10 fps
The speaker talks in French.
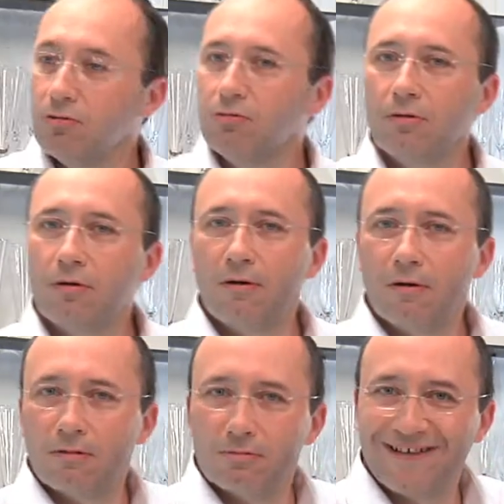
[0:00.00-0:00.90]
c'est une
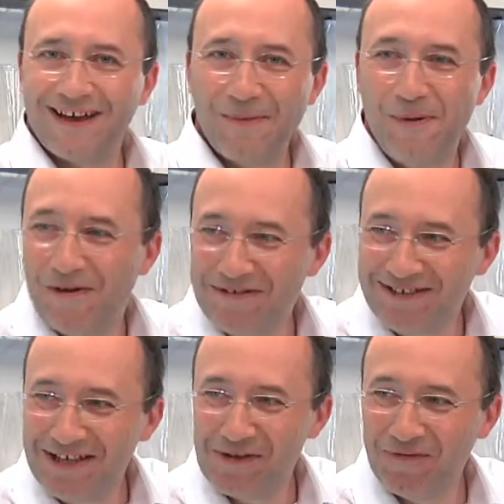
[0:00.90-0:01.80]
euh, très bonne
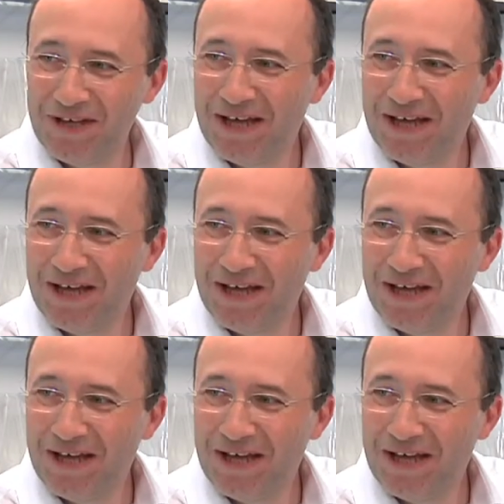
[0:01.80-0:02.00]
idée, Sophie.